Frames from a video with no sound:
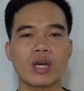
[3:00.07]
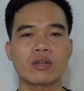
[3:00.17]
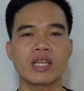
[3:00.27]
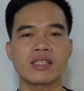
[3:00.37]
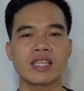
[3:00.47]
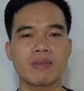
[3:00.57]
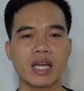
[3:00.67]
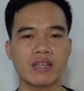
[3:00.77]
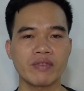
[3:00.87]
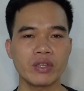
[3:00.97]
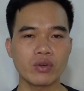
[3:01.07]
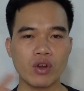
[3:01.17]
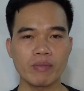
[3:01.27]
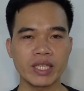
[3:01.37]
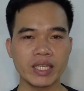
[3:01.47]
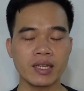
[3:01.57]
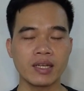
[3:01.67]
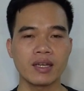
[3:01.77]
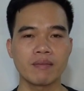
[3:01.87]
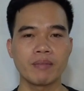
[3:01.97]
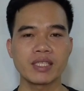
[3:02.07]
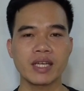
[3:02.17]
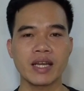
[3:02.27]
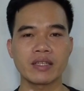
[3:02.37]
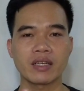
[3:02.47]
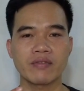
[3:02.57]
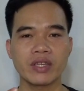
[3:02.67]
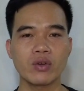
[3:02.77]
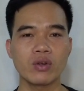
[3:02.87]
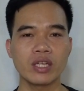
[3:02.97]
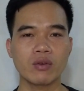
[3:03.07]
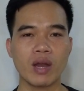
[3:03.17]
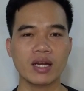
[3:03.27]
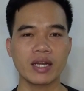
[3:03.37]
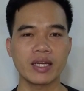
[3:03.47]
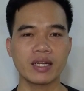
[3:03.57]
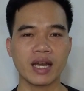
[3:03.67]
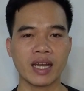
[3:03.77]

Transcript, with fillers: toàn có thể xem lại cái video đó của mình nhé mình sẽ để những cái video liên quan đến